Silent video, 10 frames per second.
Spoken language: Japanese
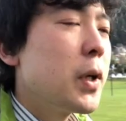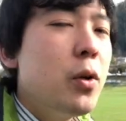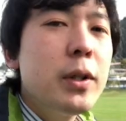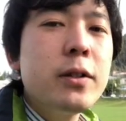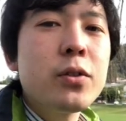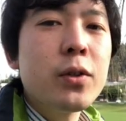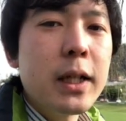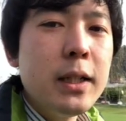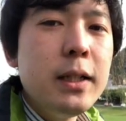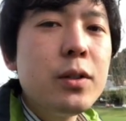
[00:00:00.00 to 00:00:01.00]
ホテルと
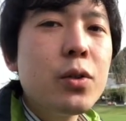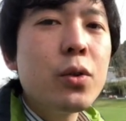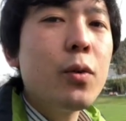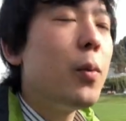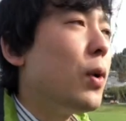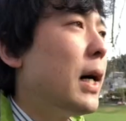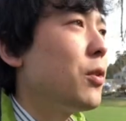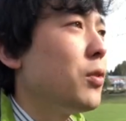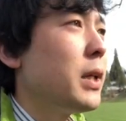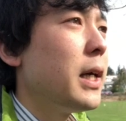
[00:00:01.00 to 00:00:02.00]
かに行くこともあ
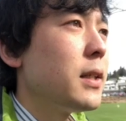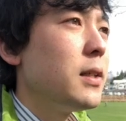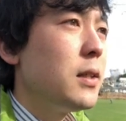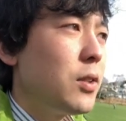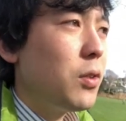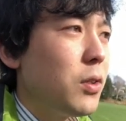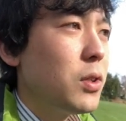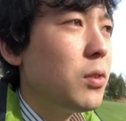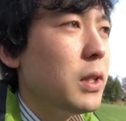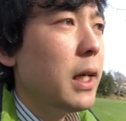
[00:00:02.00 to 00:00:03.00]
るのでそ
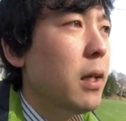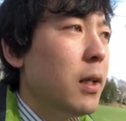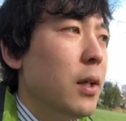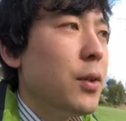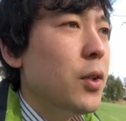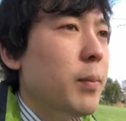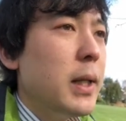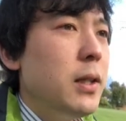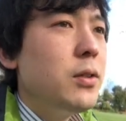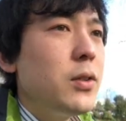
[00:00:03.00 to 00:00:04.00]
こにね車
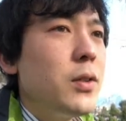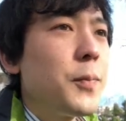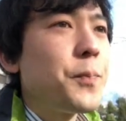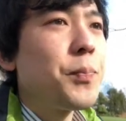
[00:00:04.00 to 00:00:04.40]
で行く